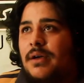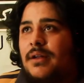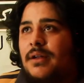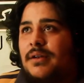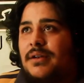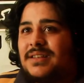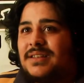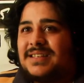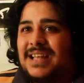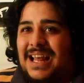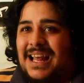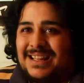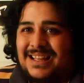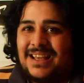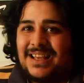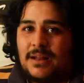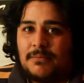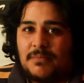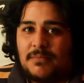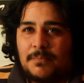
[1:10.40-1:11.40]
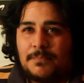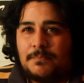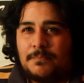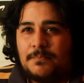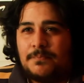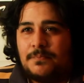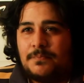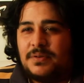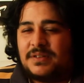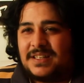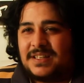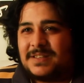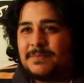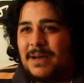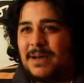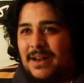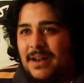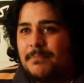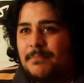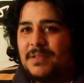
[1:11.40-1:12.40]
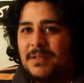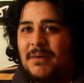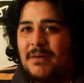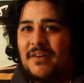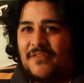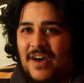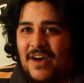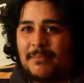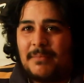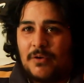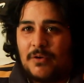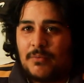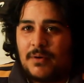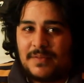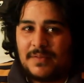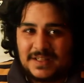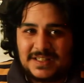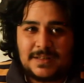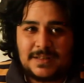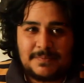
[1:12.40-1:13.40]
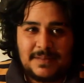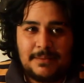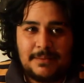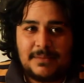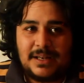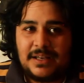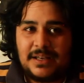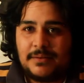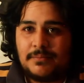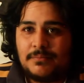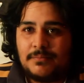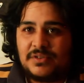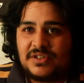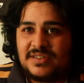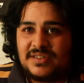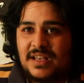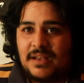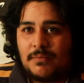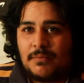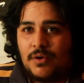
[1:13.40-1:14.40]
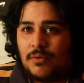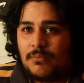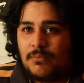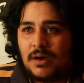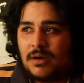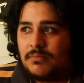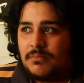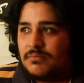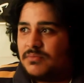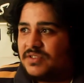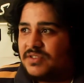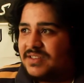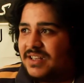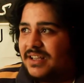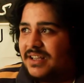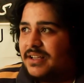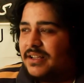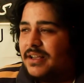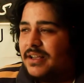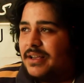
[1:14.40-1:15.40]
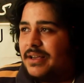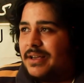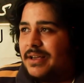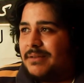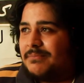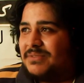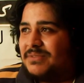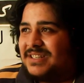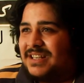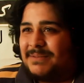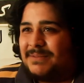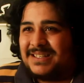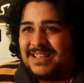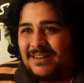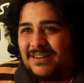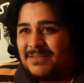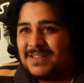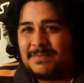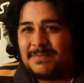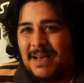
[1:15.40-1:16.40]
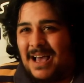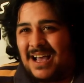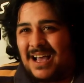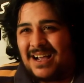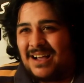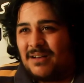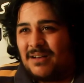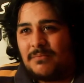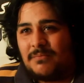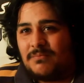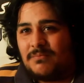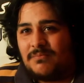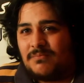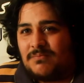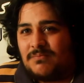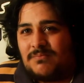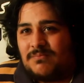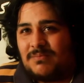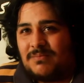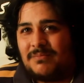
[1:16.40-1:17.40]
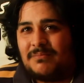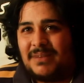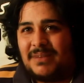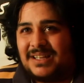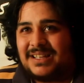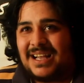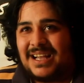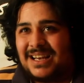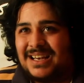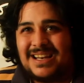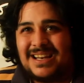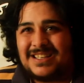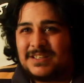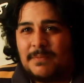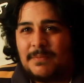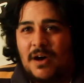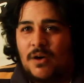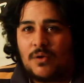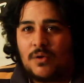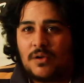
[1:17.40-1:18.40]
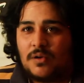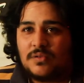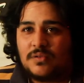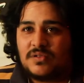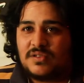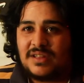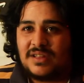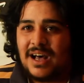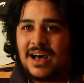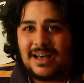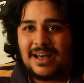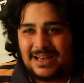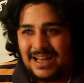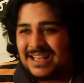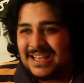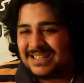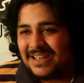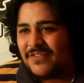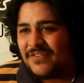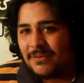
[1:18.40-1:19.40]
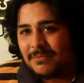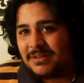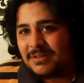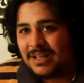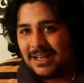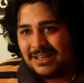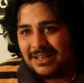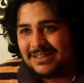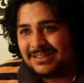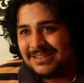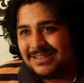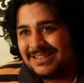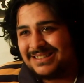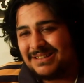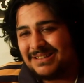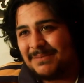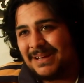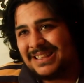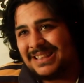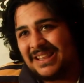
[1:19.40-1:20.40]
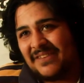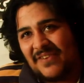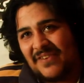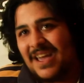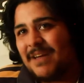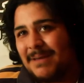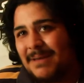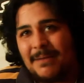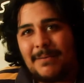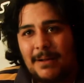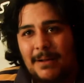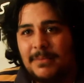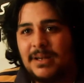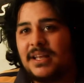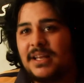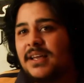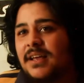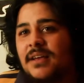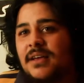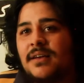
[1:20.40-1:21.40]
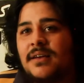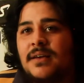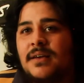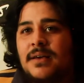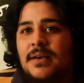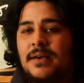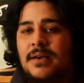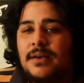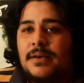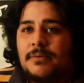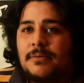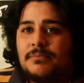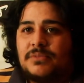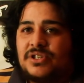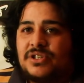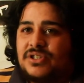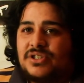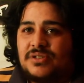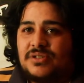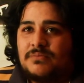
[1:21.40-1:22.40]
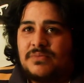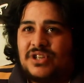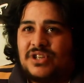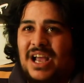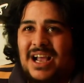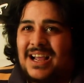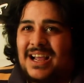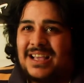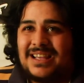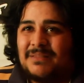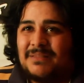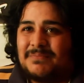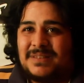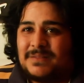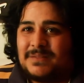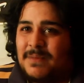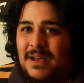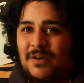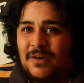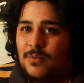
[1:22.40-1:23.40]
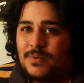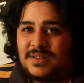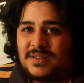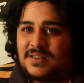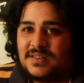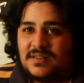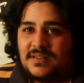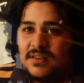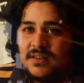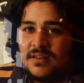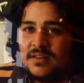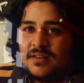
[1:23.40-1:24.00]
الناس العاديه لما بتسمع راب بتبقى فاهمه هم الناس دي بتعمل ايه مش زي ما هم مش زي مش زي مثلا انا بسمع حاجه محتاج ان انا اسمعها وخلاص لا انا عايز افهم تبقى انت فاهم انا بعمل ايه مش مش حاجه كده بتسمعها وبس